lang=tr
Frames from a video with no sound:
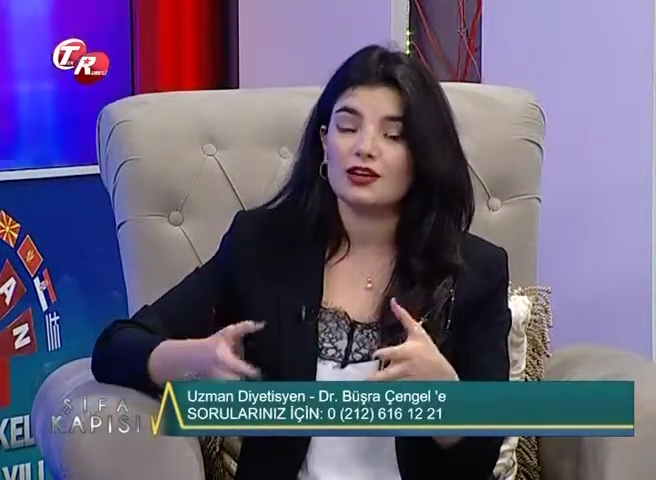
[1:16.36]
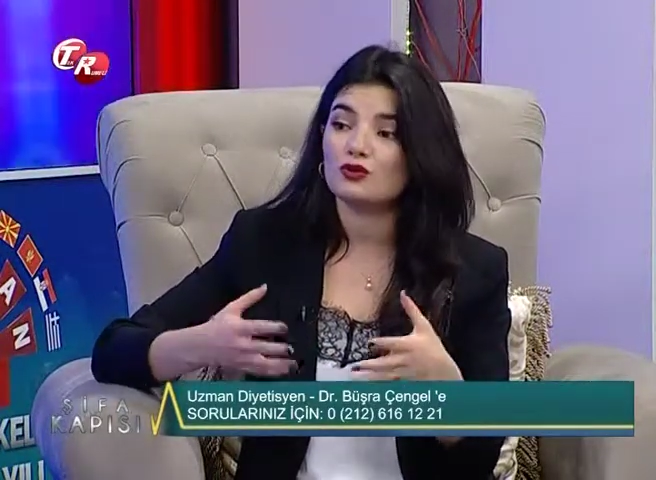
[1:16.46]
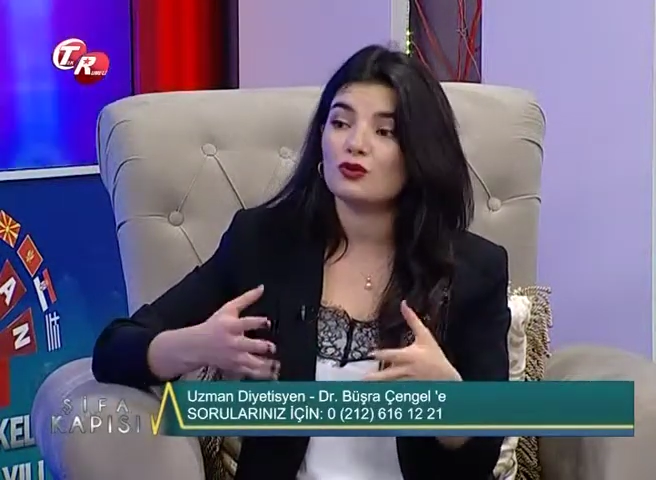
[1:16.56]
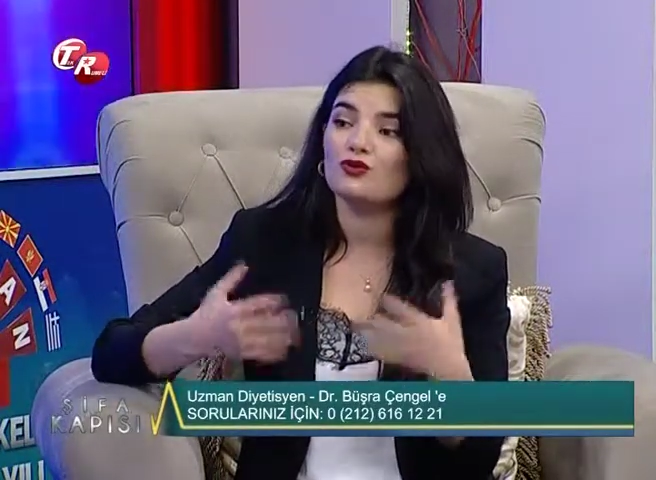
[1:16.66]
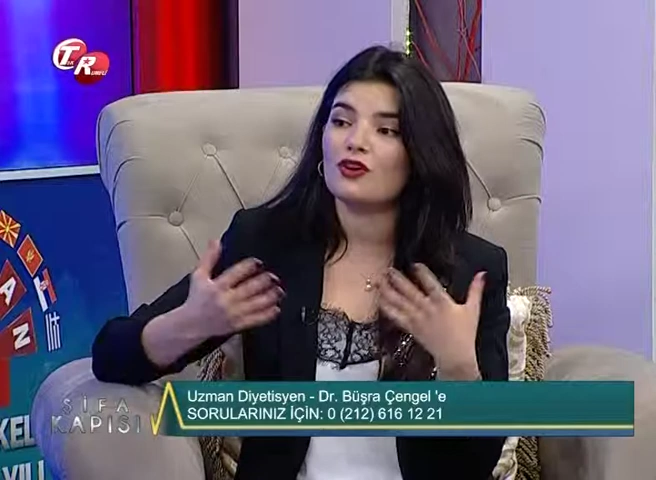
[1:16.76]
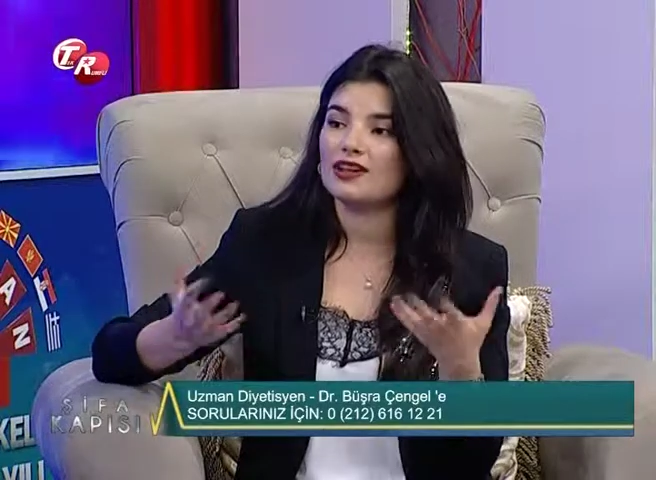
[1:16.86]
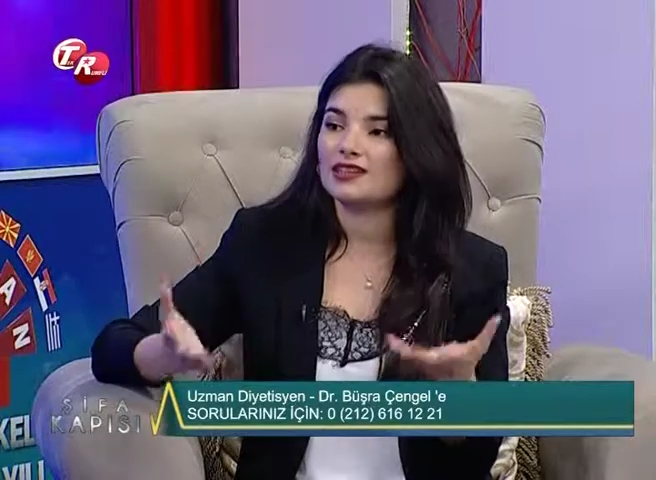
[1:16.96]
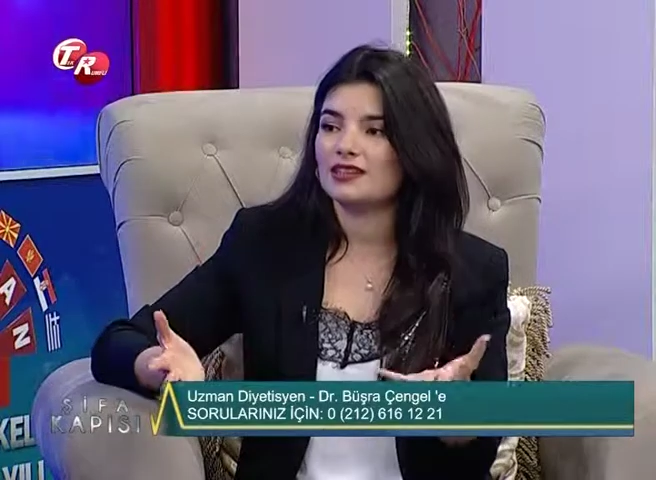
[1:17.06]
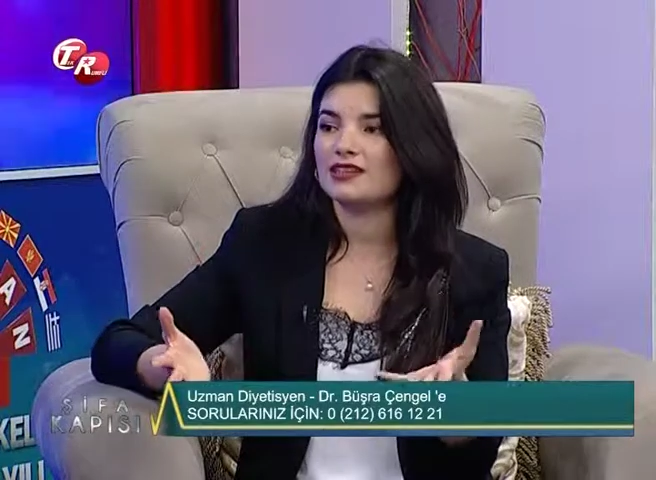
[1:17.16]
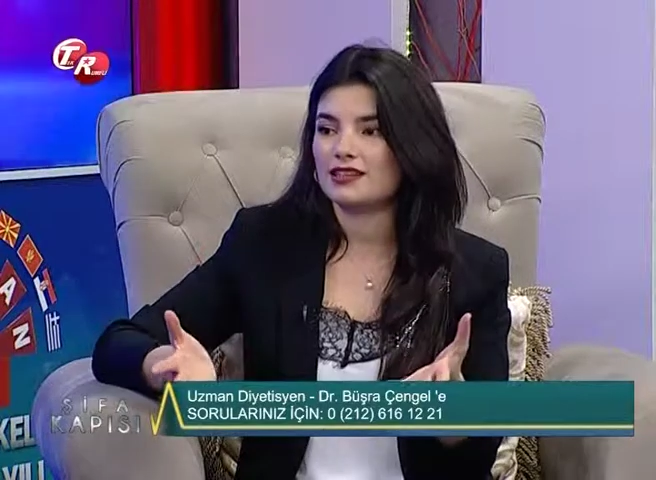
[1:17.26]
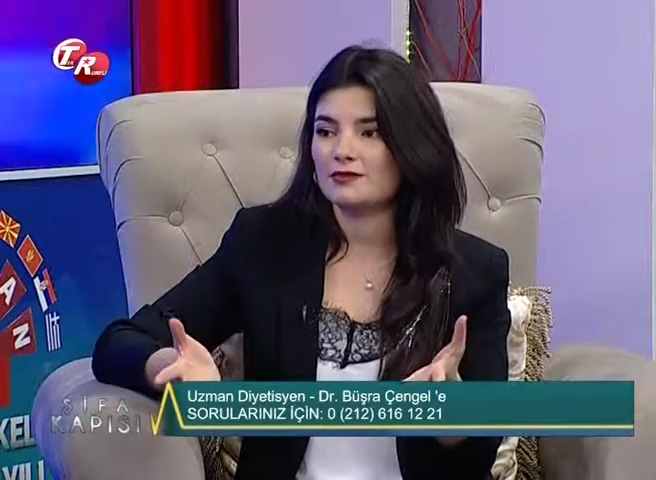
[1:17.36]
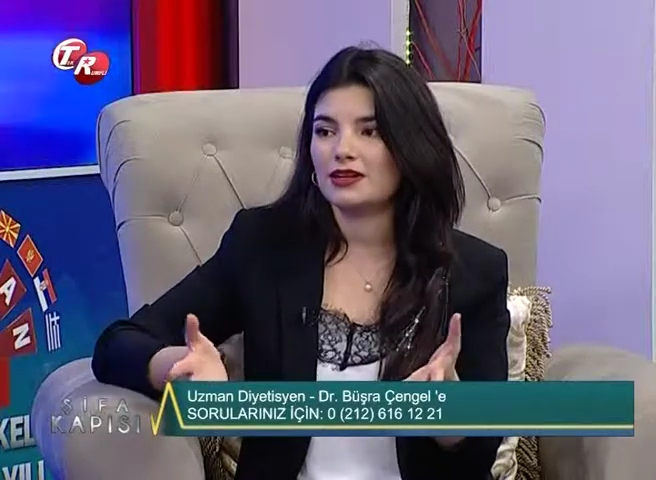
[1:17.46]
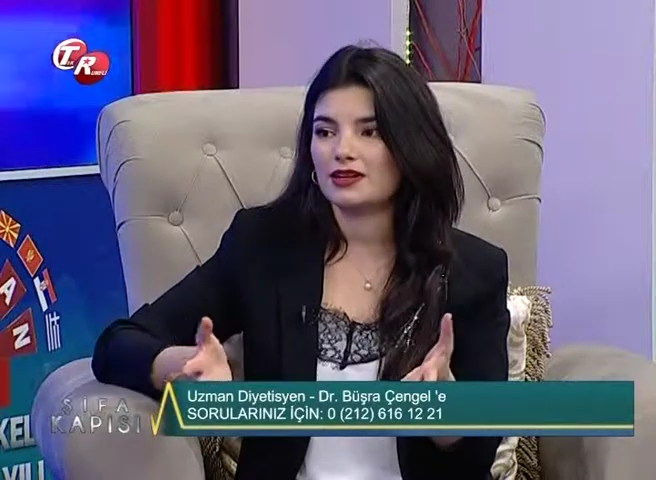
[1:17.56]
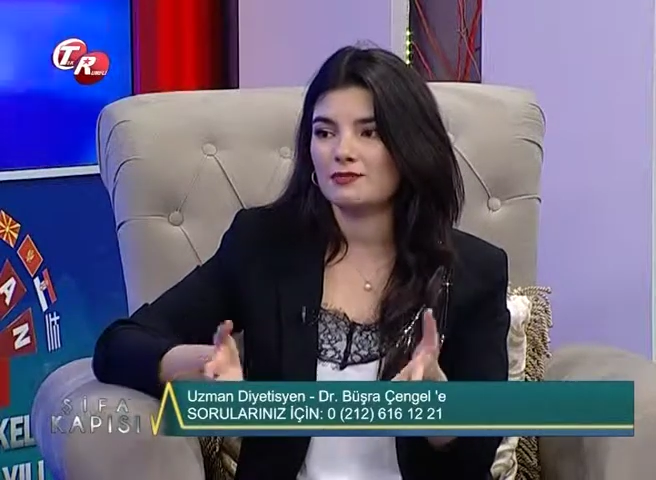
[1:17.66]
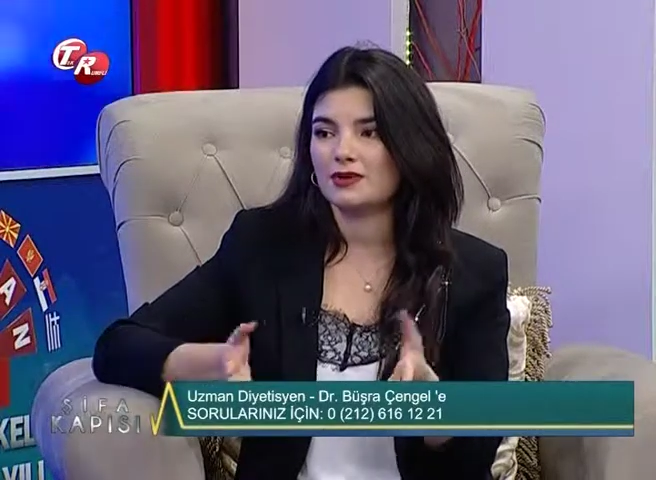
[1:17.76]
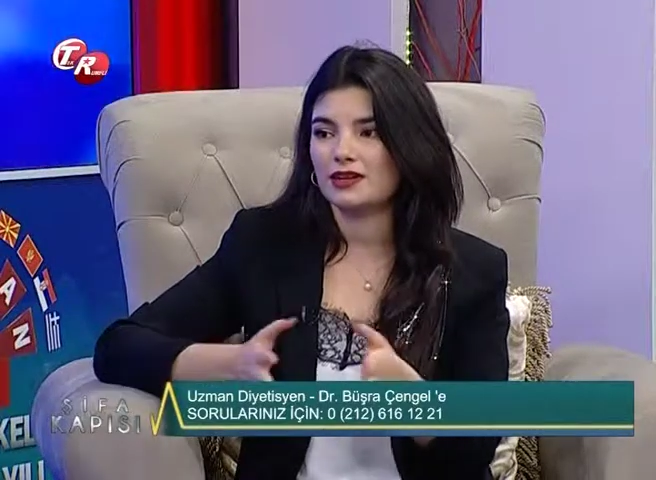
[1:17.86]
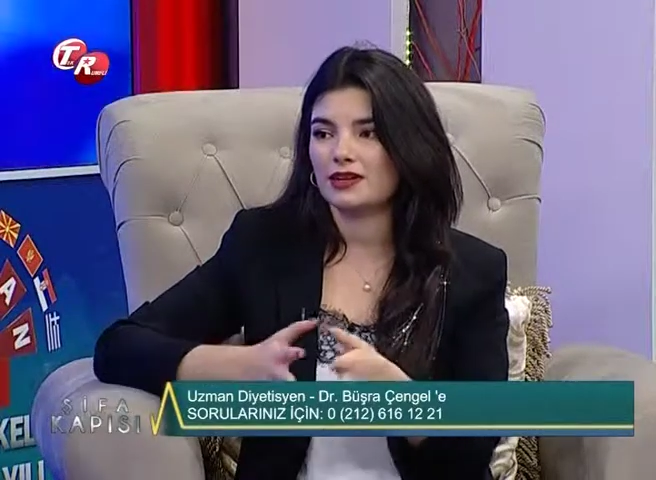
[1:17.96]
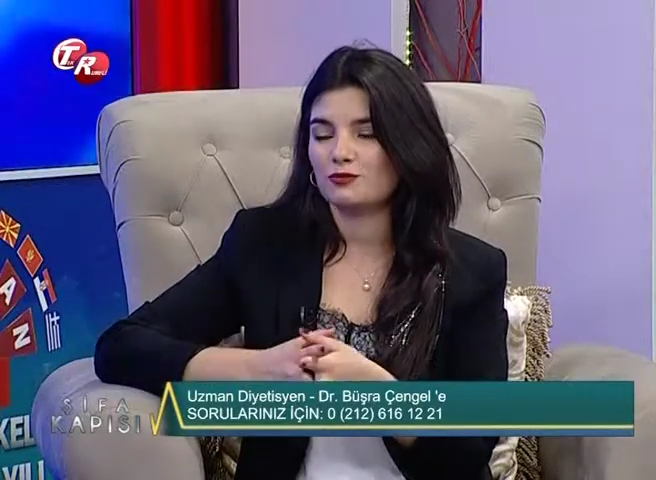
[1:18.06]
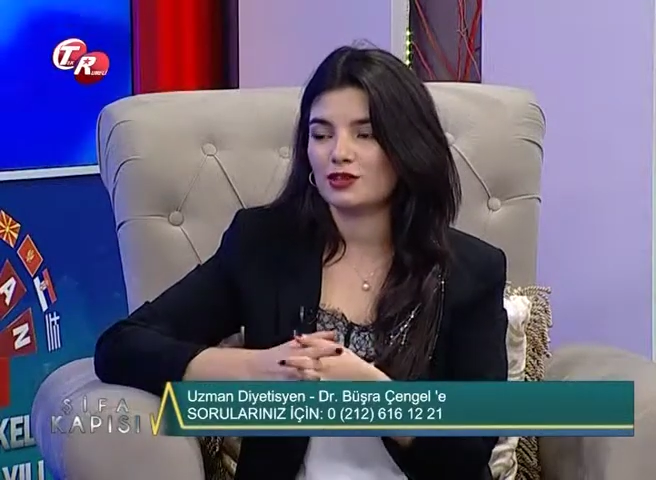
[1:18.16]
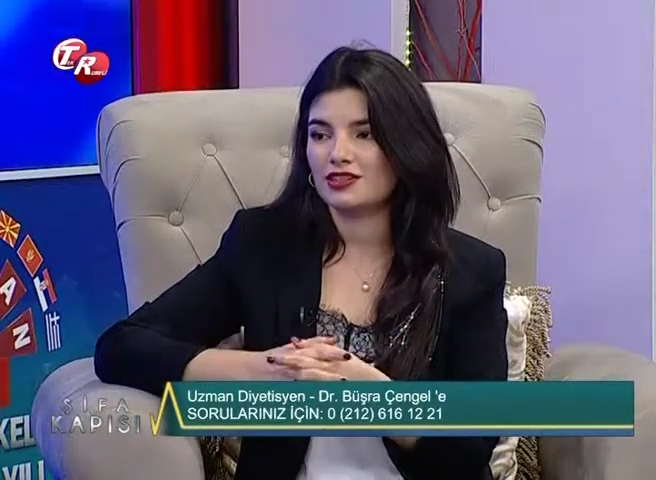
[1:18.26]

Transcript: çok fazla yemek yaparak bu ayı